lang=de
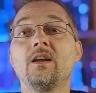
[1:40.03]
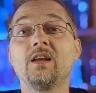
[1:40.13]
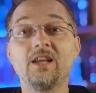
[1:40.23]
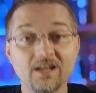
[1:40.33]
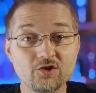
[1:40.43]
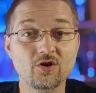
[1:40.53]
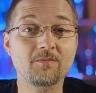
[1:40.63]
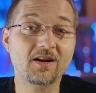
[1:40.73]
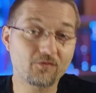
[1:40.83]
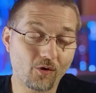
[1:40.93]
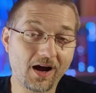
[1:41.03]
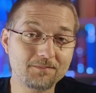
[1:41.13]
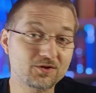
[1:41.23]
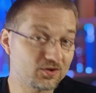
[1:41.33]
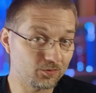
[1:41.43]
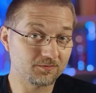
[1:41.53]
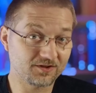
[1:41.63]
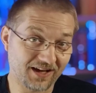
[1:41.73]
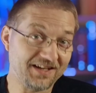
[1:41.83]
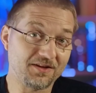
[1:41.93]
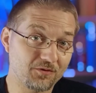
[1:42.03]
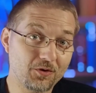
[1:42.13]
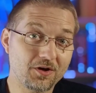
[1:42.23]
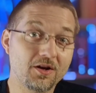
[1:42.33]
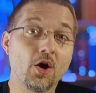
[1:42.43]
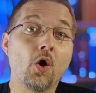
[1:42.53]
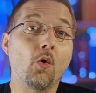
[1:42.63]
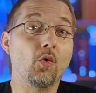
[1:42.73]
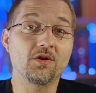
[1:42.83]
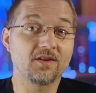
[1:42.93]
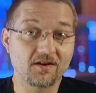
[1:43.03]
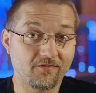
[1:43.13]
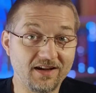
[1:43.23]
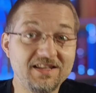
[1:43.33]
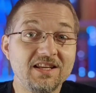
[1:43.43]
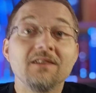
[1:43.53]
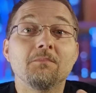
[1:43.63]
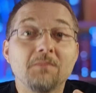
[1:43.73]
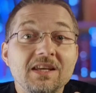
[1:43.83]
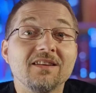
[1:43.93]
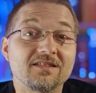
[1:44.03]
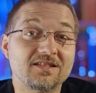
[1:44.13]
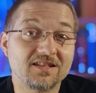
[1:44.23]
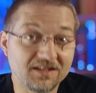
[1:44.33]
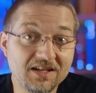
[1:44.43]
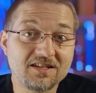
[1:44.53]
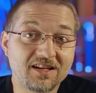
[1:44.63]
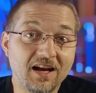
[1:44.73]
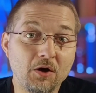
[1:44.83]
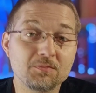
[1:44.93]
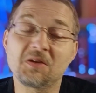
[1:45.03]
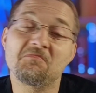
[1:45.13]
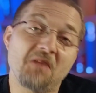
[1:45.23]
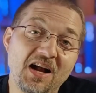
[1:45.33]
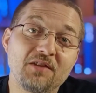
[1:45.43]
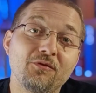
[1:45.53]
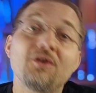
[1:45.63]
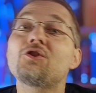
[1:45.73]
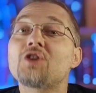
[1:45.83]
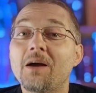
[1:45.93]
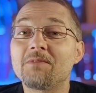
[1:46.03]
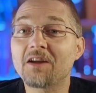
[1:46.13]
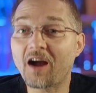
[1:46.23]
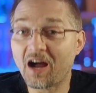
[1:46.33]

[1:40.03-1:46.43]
Hier schon mal vorab zum dran gewöhnen und weil ihr mir's nicht glaubt, halt von Shabir